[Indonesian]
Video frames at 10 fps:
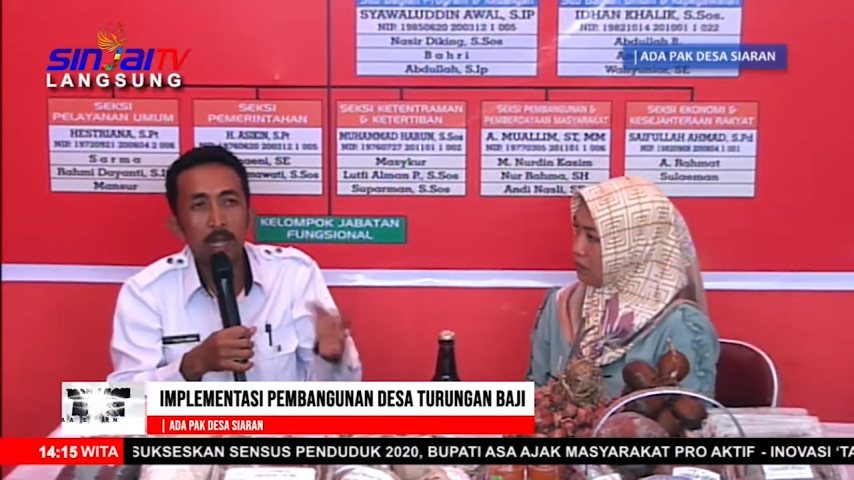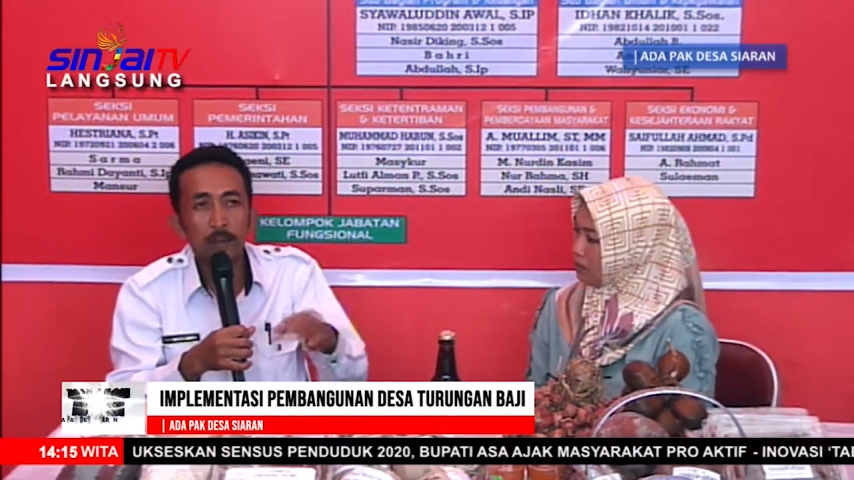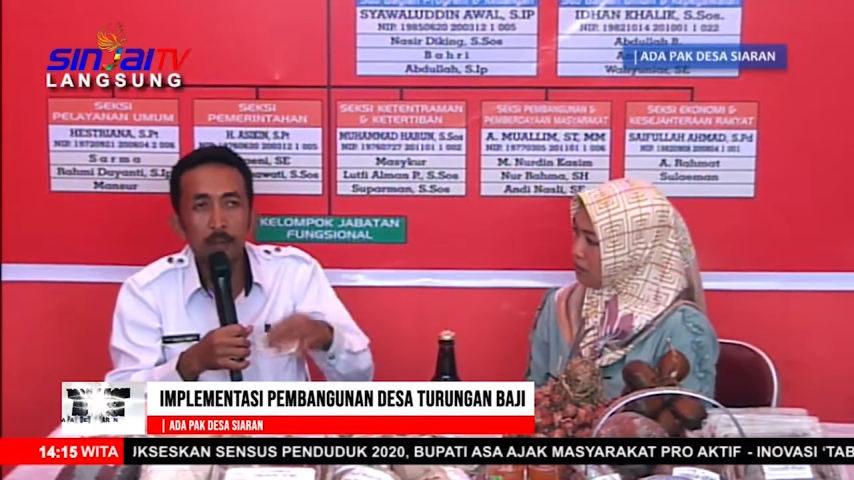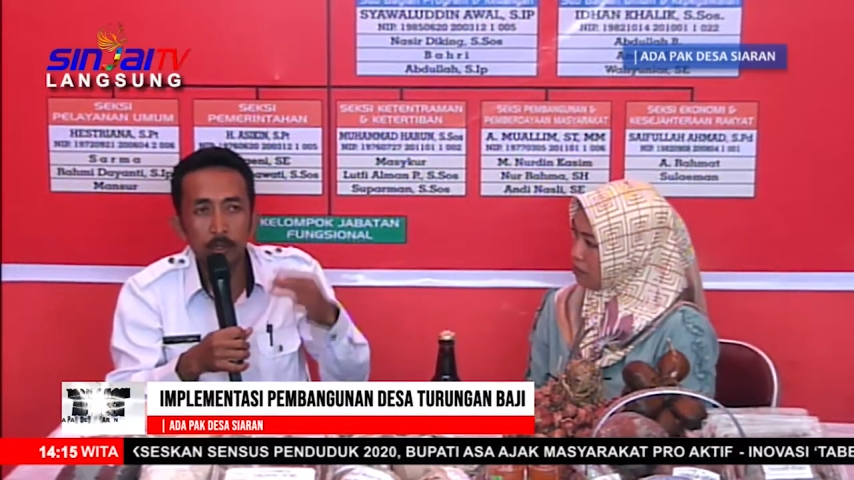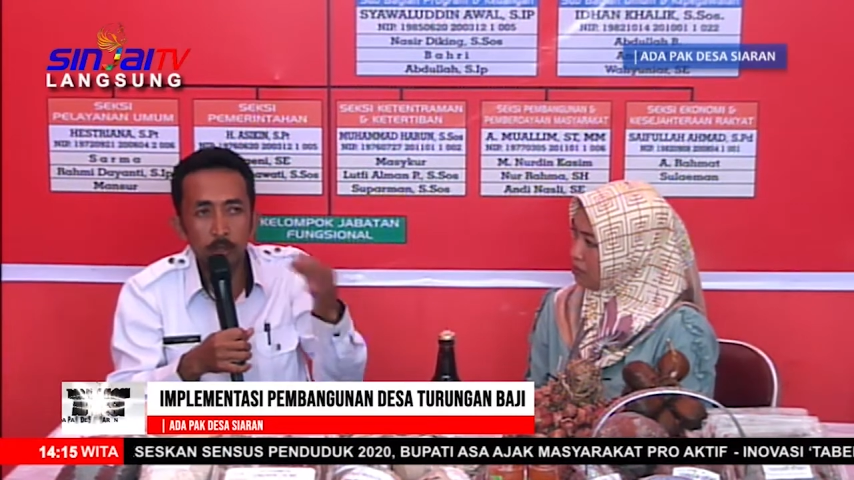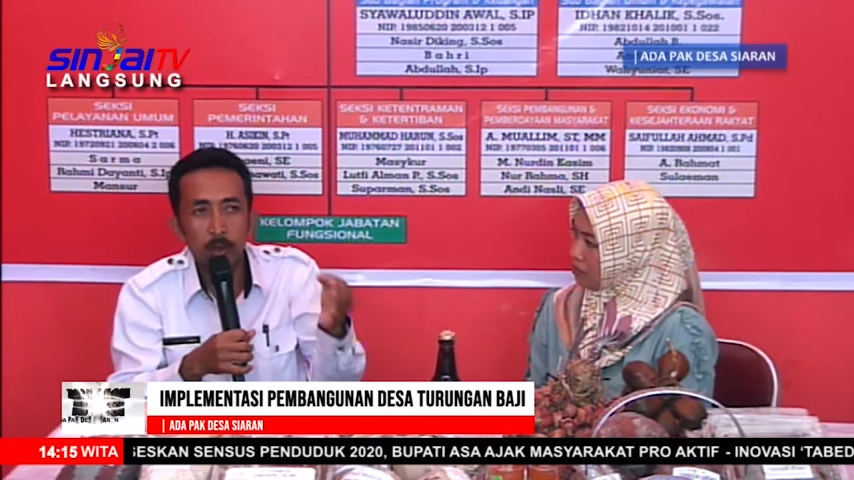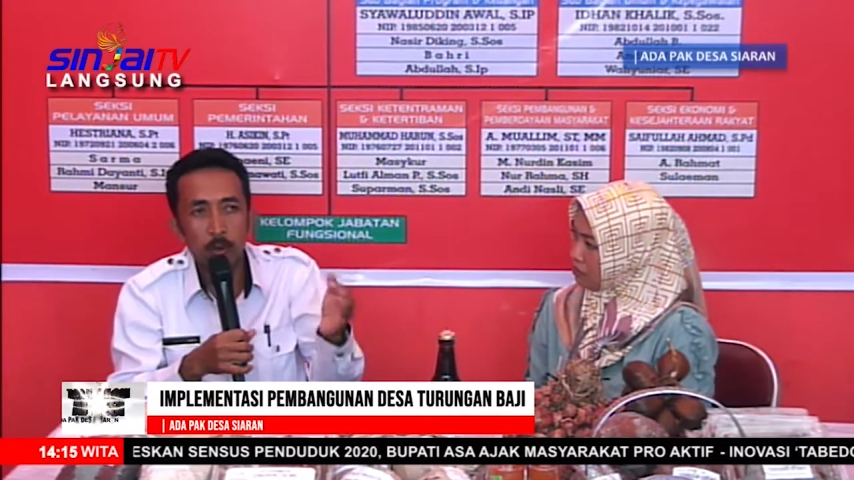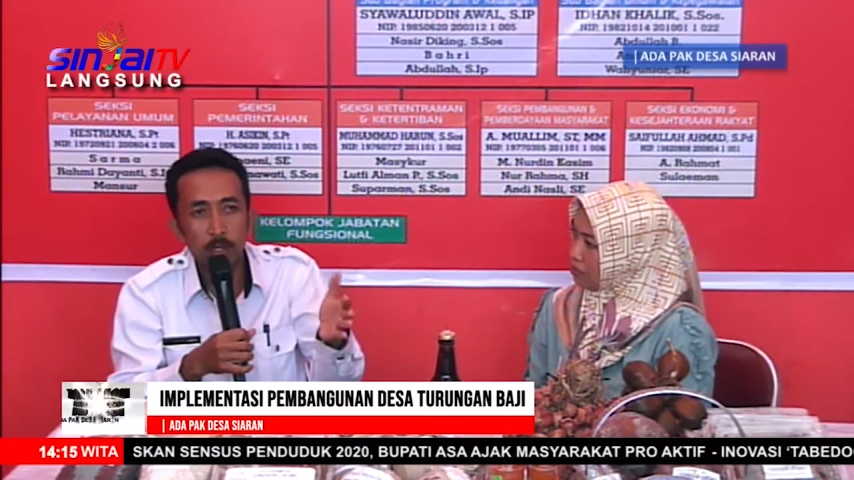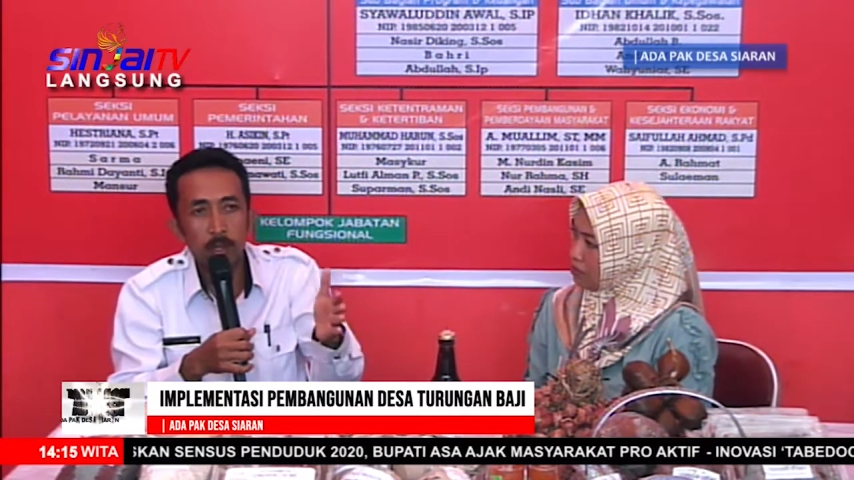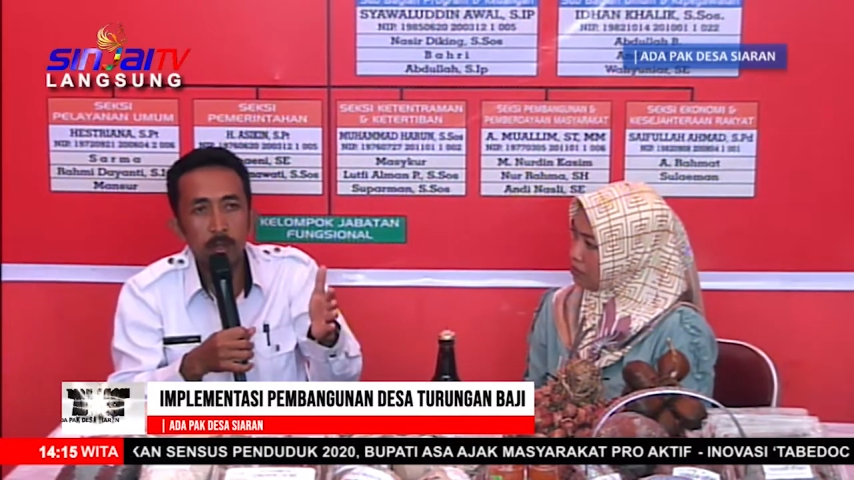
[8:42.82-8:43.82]
dan begitu juga
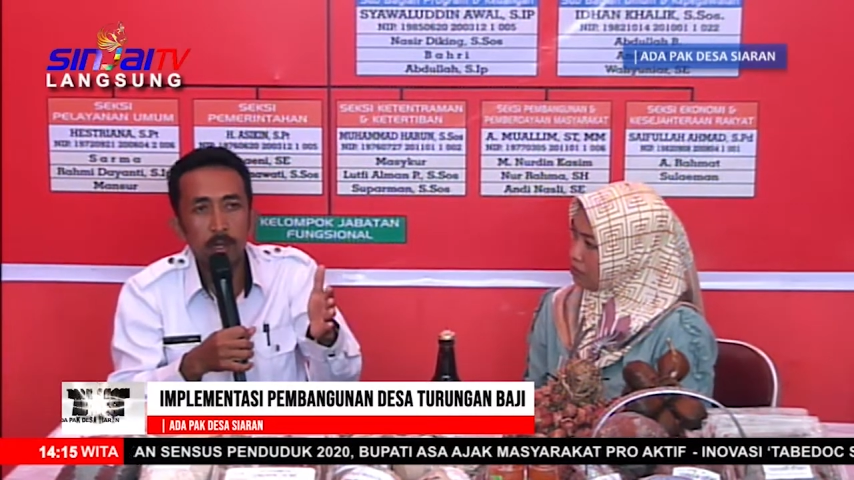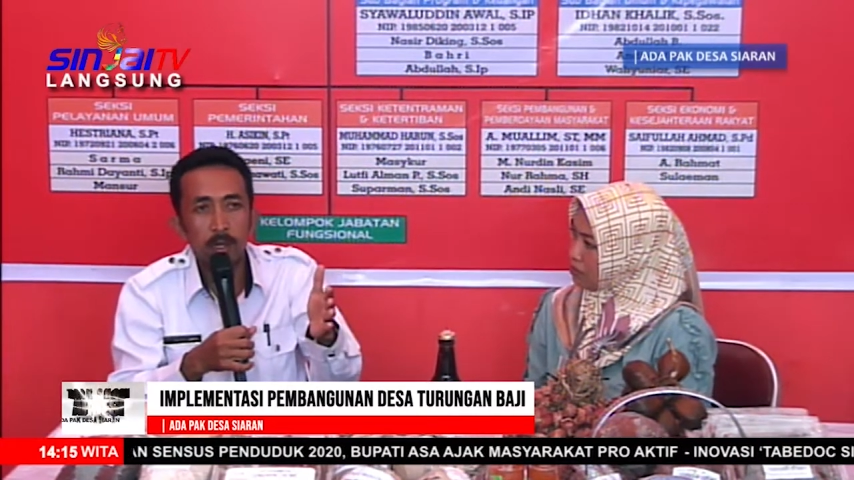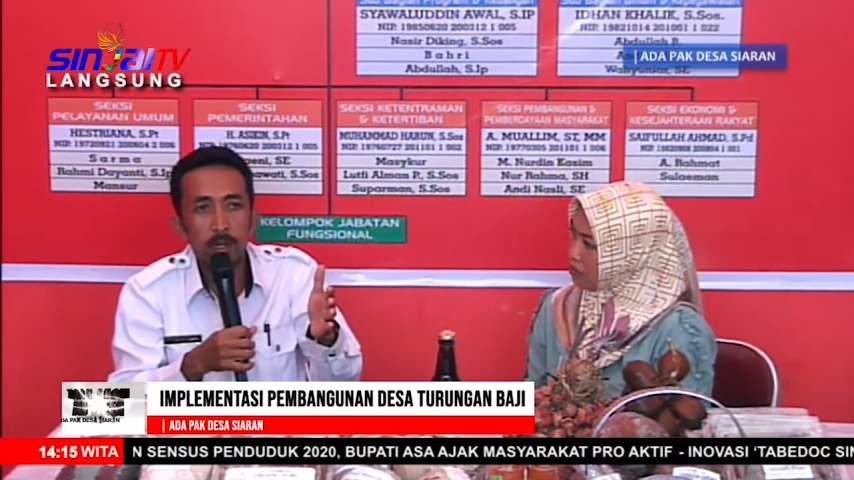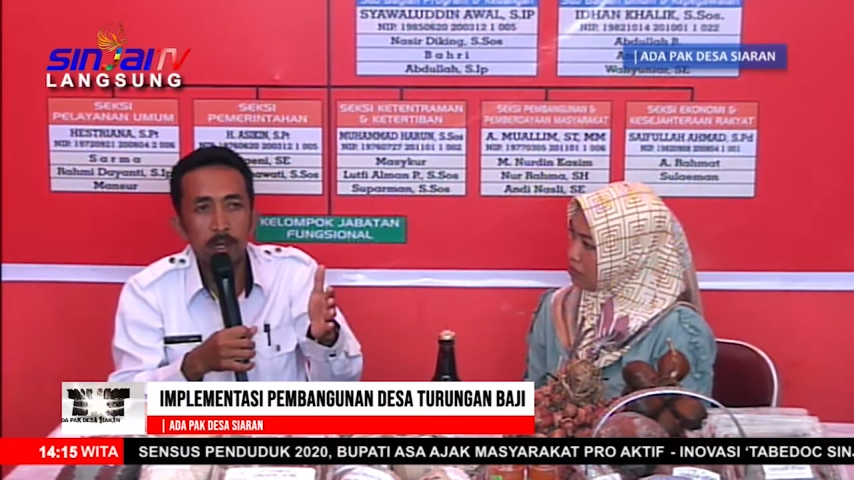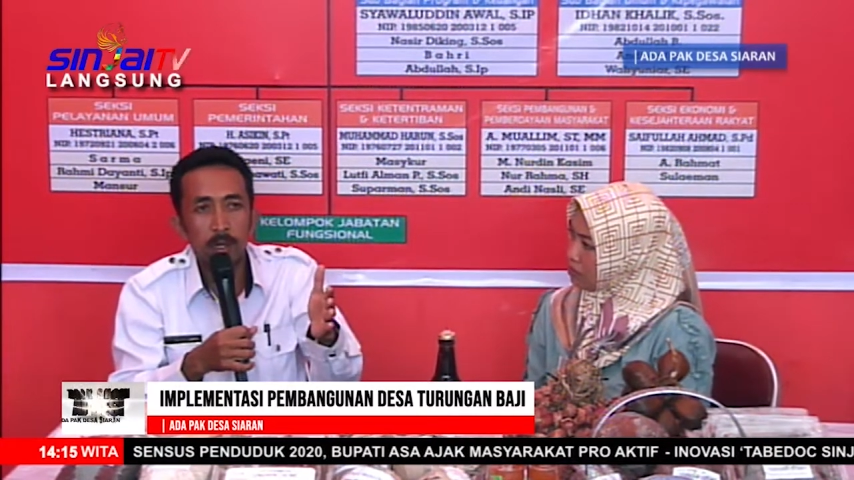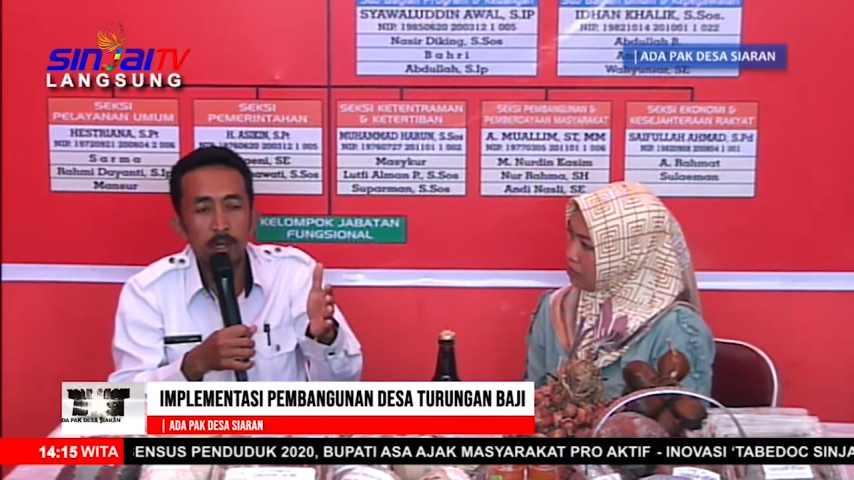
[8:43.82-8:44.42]
hujan uh,